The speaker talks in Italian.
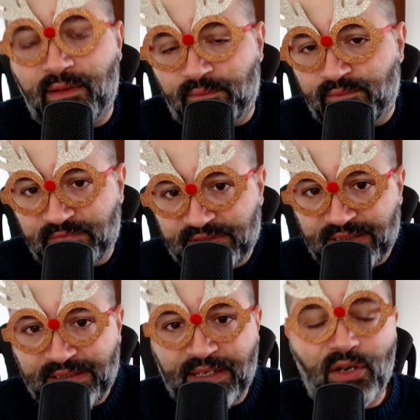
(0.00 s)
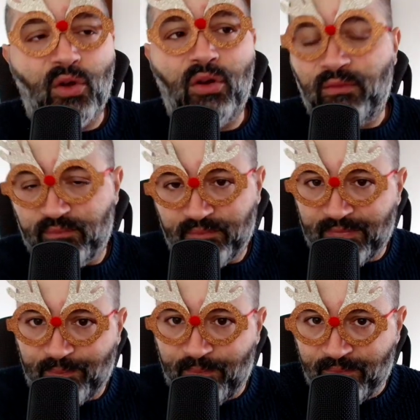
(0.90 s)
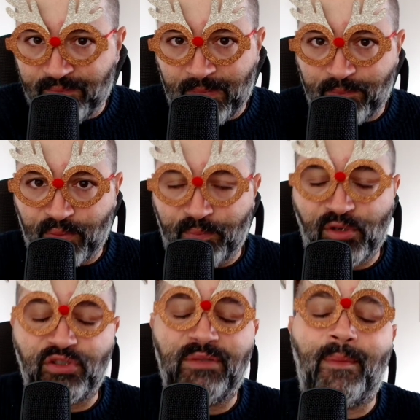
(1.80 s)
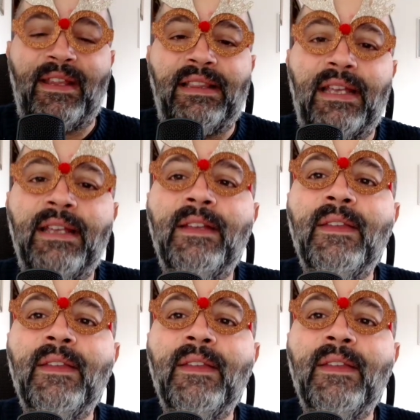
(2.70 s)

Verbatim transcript: mh, mm, dedicherò mh, mm, mm, prossimamente,